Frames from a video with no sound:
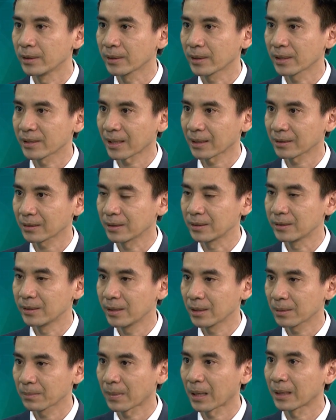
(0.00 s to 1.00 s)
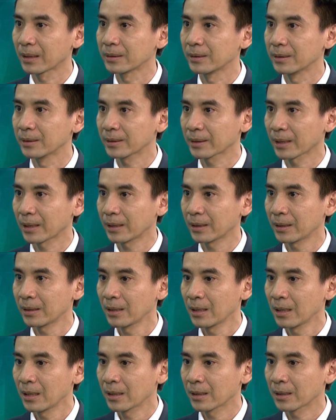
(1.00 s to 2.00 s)
cái răng tự nhiên bằng những cái
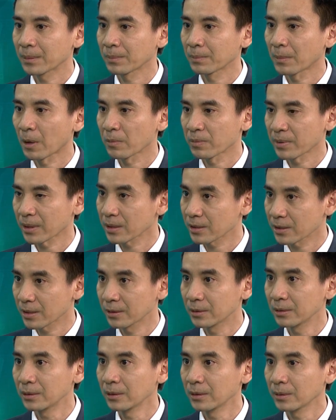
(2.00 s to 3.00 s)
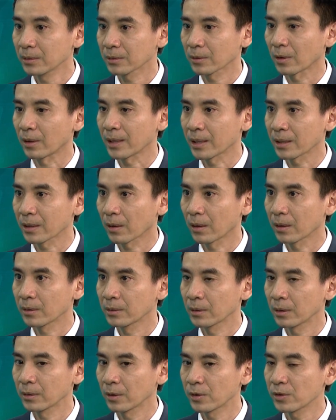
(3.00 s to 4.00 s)
bọc răng sứ gọi là
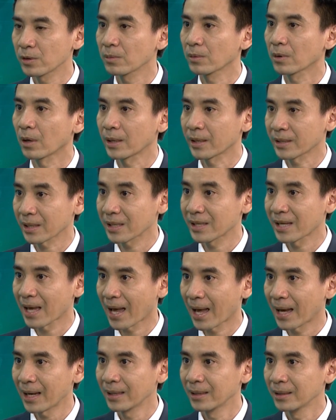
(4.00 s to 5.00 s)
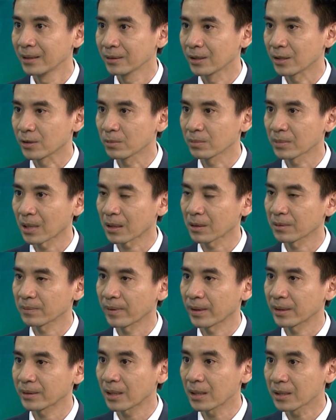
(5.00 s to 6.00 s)
nói chung gọi là răng giá thì chúng ta cũng
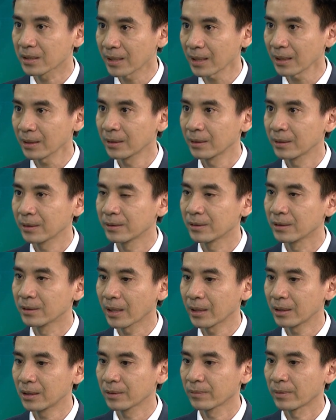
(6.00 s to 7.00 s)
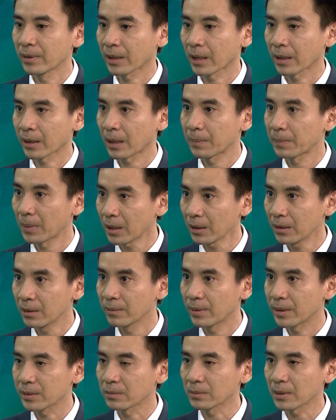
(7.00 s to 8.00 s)
phải cân nhắc giữa cái được và cả cái mất
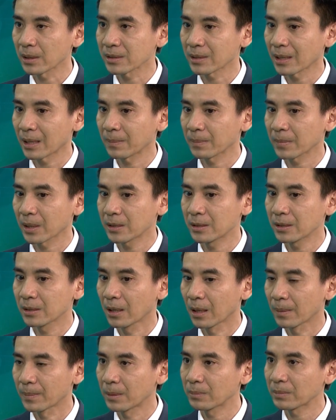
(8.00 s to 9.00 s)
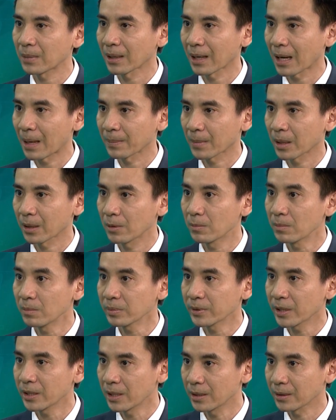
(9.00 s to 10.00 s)
và chúng ta xem cái trường hợp đó ta làm có
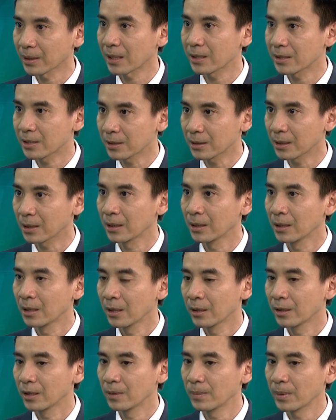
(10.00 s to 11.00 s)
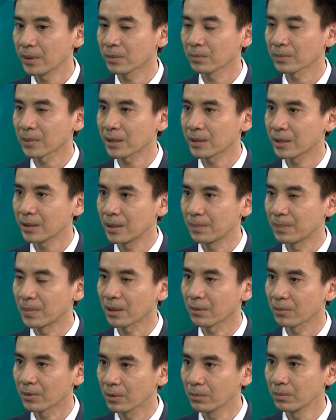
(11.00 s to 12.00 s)
đúng chỉ định hay chưa nếu mà chúng ta chỉ định mà
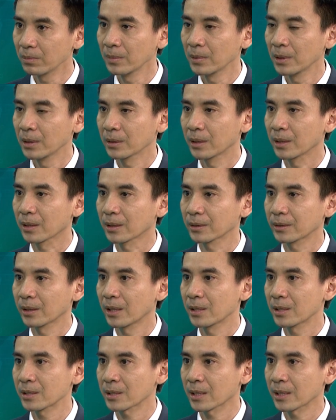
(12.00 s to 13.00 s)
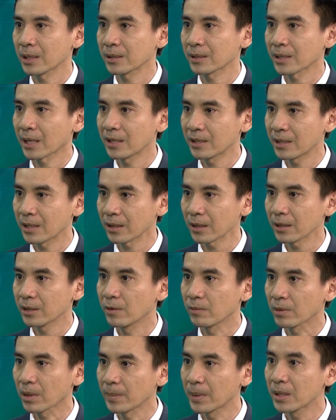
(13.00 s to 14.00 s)
không đúng thì có thể nó sẽ xảy ra rất
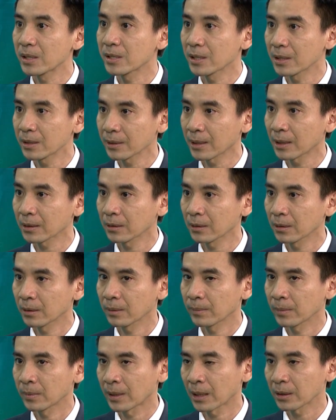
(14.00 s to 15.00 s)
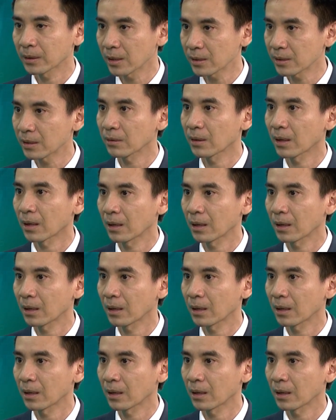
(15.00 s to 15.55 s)
nhiều cái biến chứng đáng đáng tiếc sau đó